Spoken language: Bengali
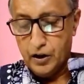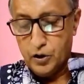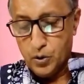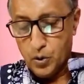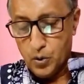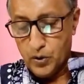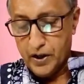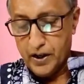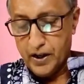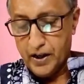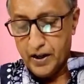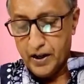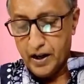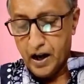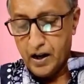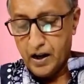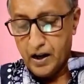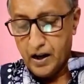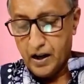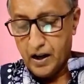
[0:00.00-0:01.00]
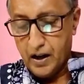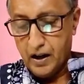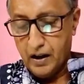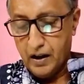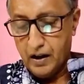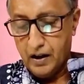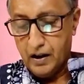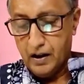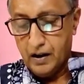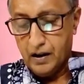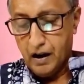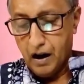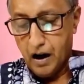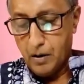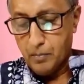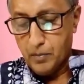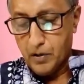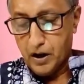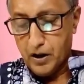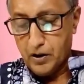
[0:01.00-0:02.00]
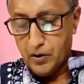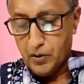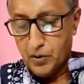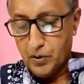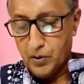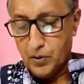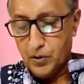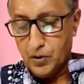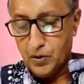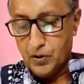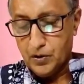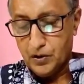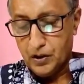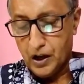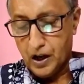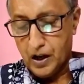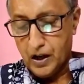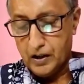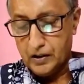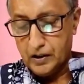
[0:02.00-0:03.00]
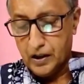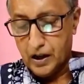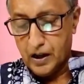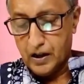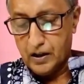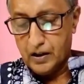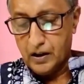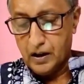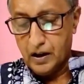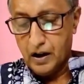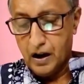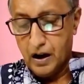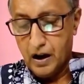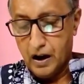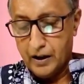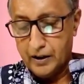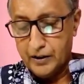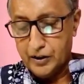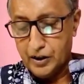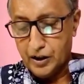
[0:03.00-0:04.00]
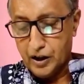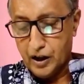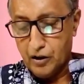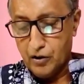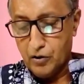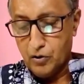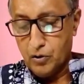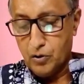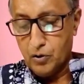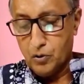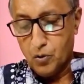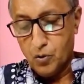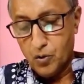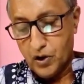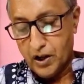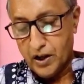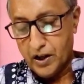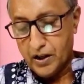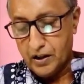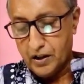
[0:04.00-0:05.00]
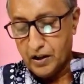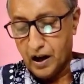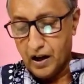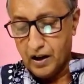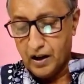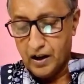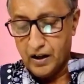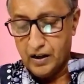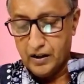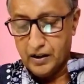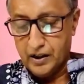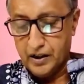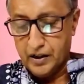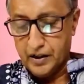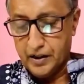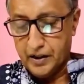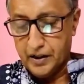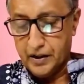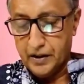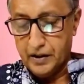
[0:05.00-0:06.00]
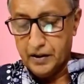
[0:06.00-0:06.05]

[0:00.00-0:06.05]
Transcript: সরিয়ে রাখা কামড়ানোর দাঁত আর আজড়ানোর নখের নাগাল থেকে